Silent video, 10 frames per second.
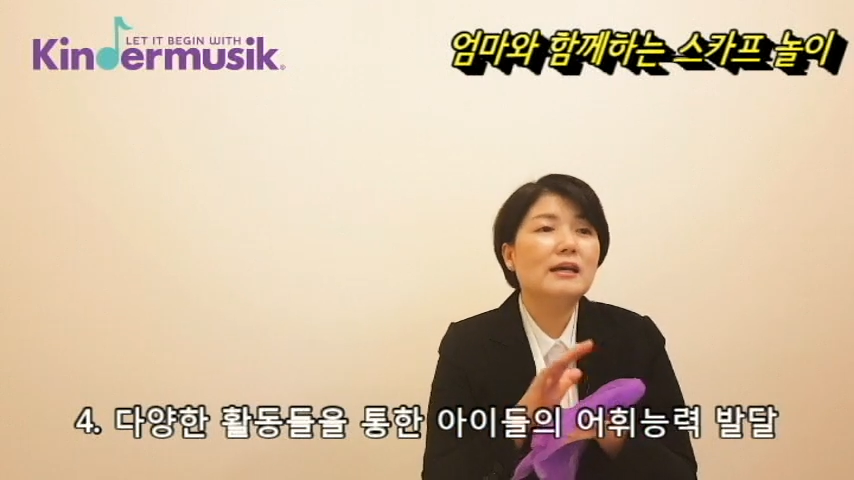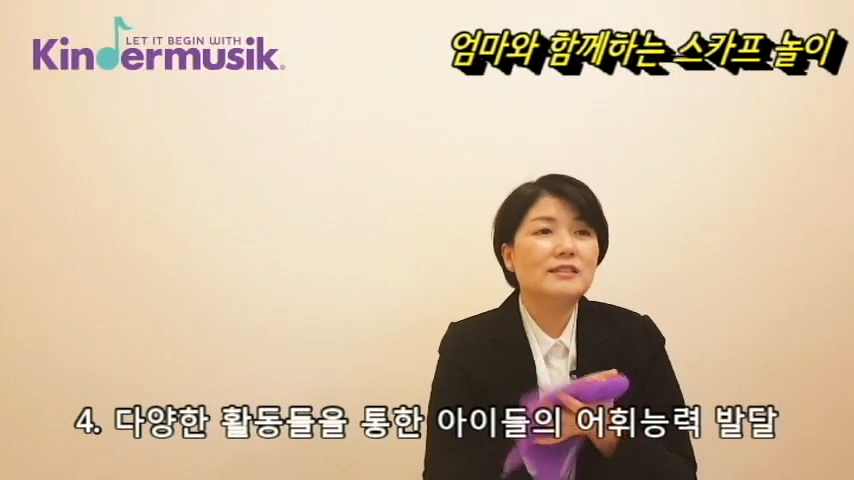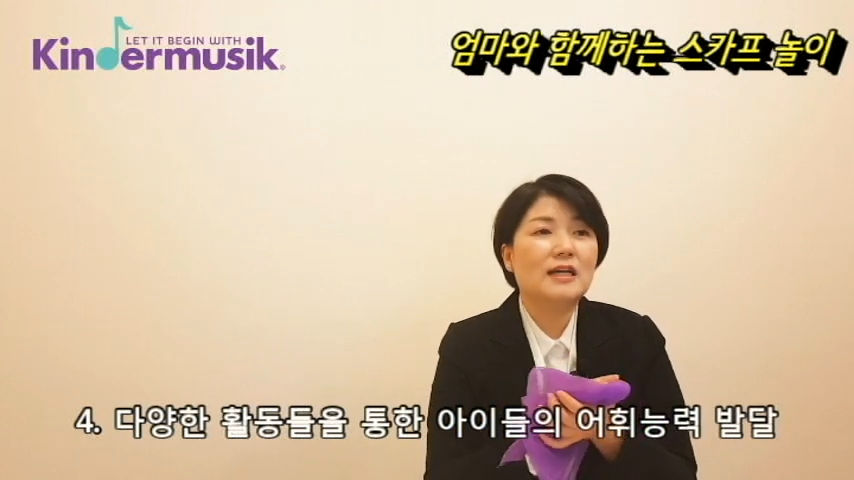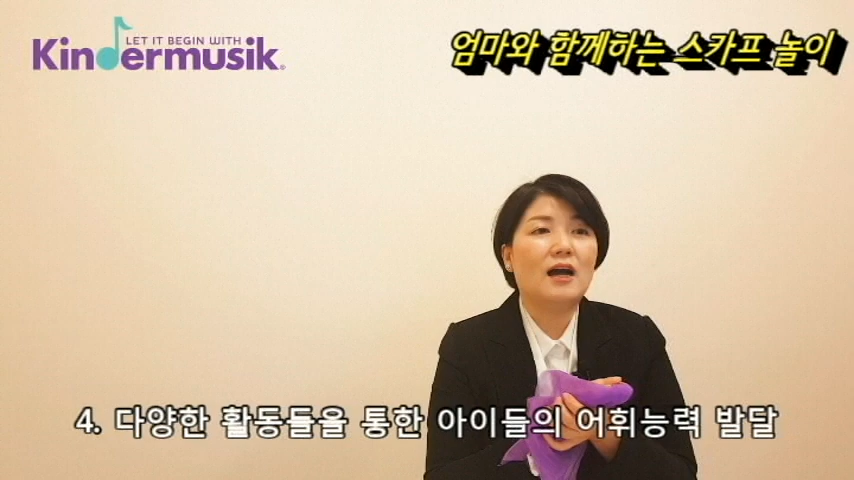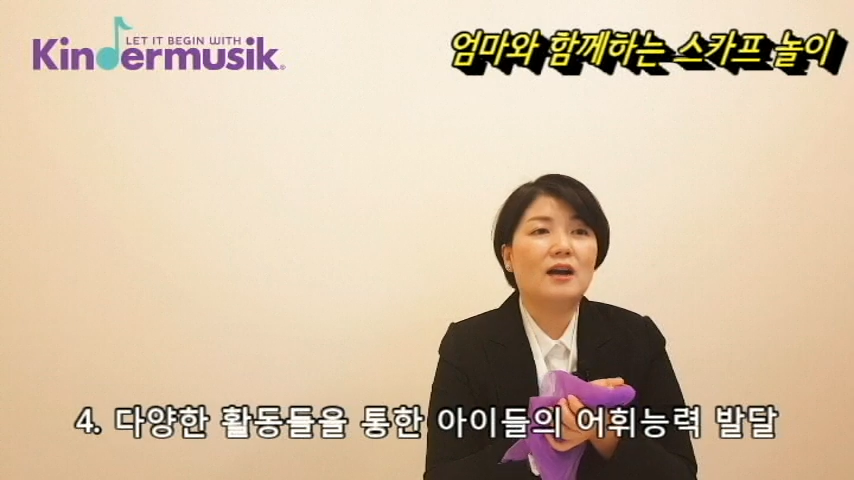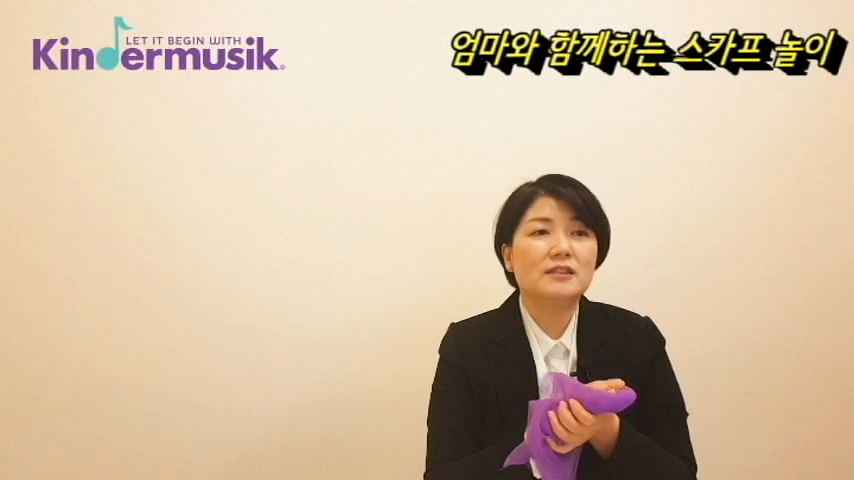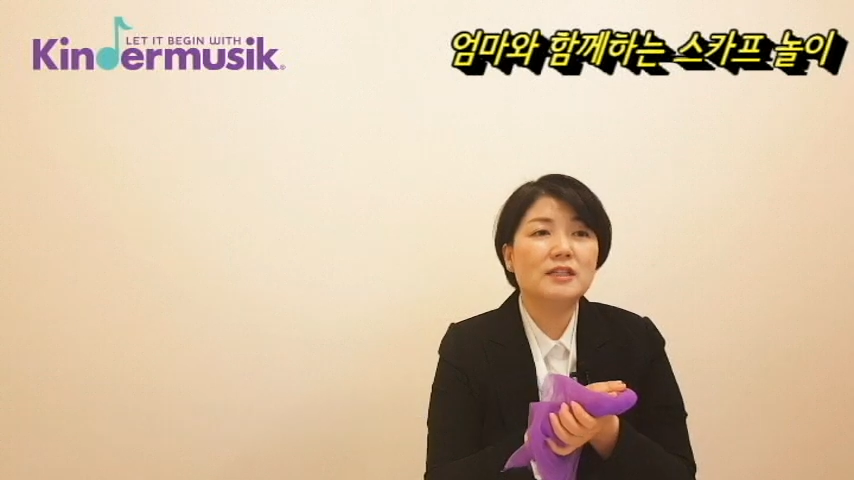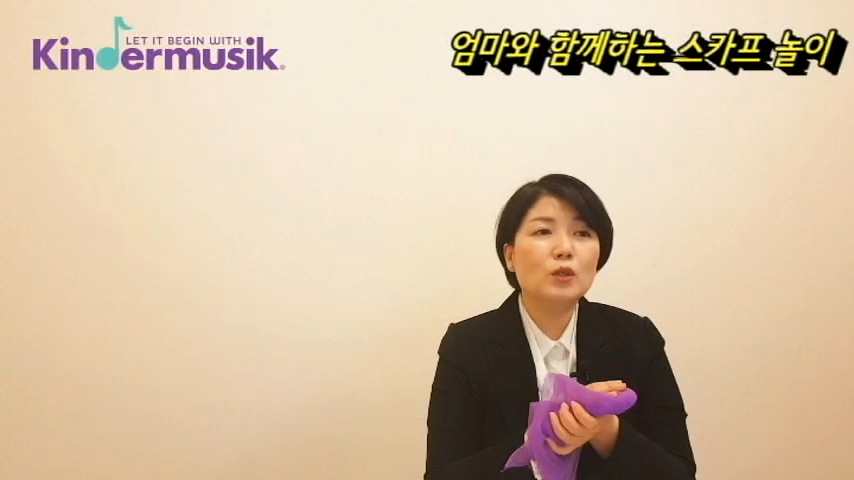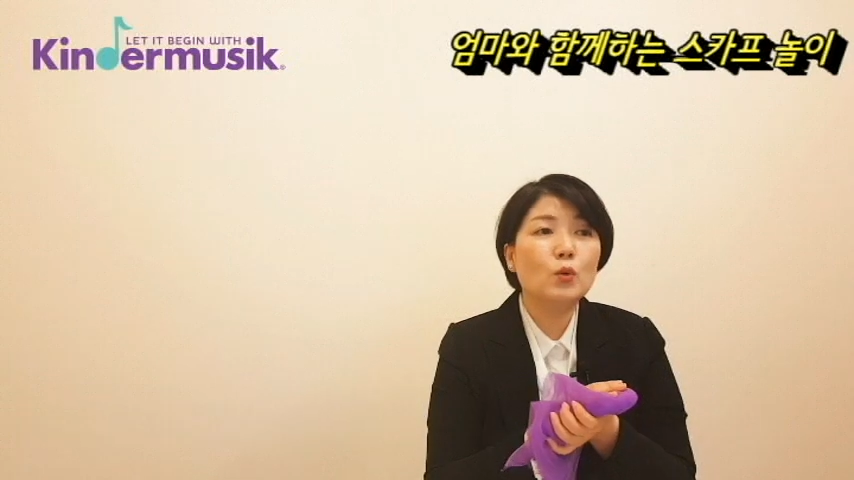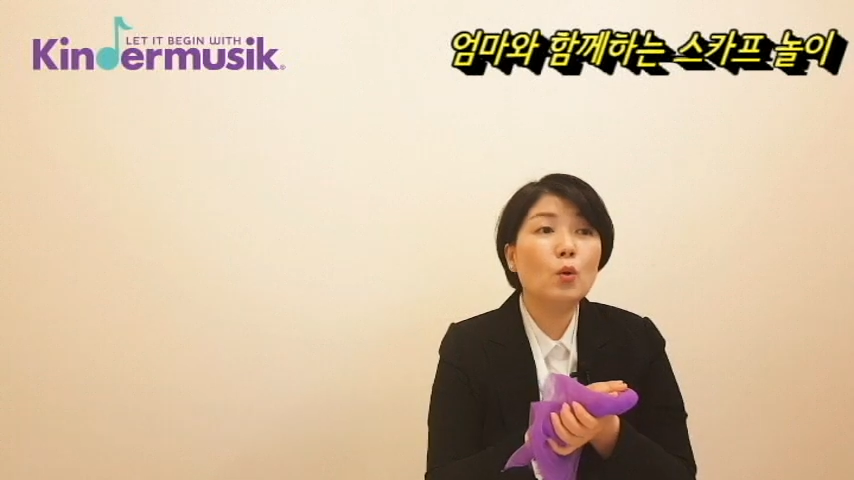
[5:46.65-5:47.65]
자,
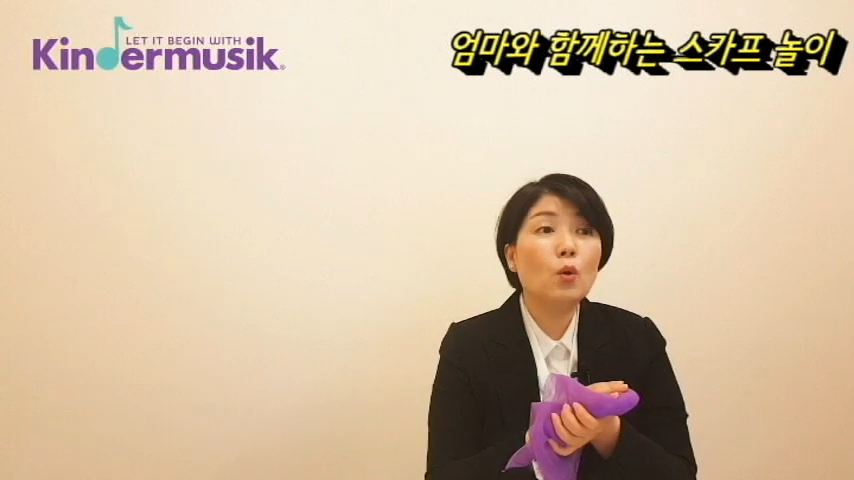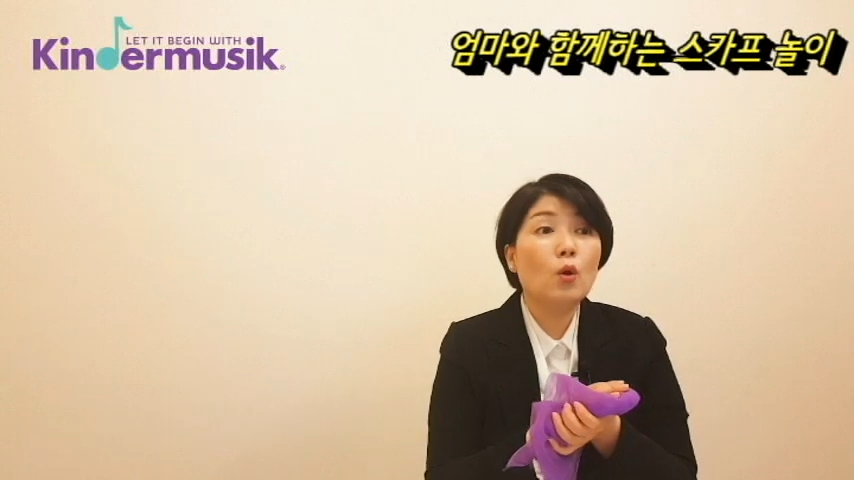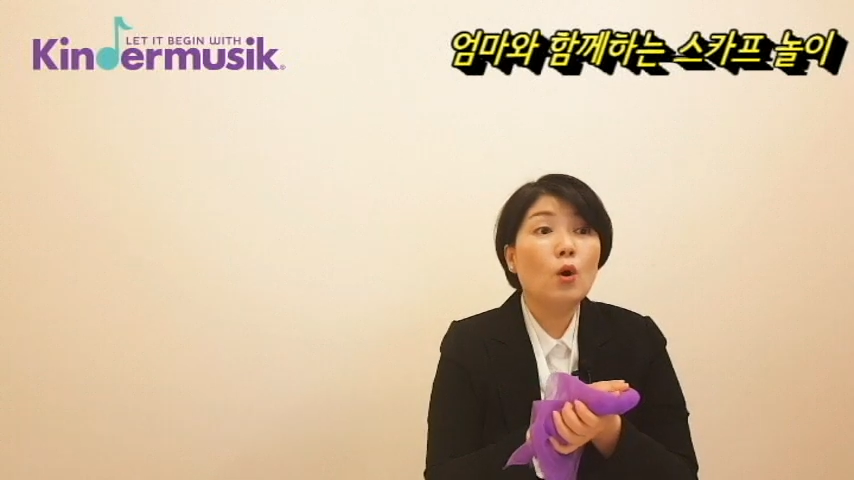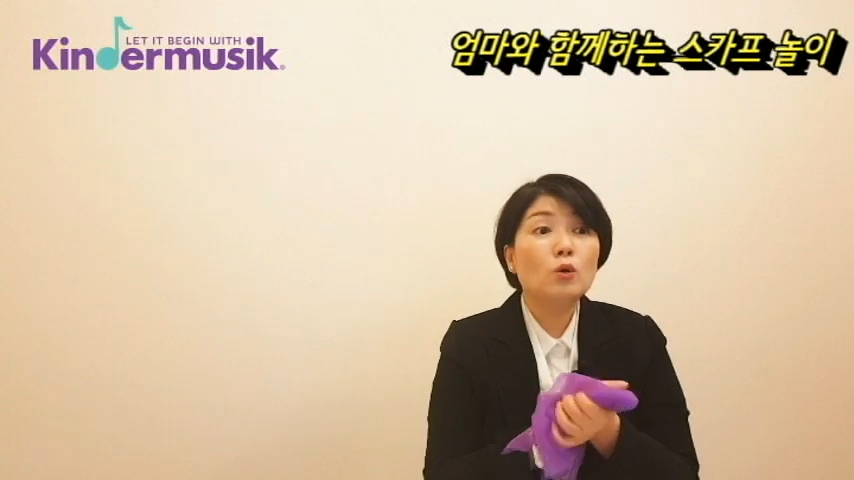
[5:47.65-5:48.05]
그리고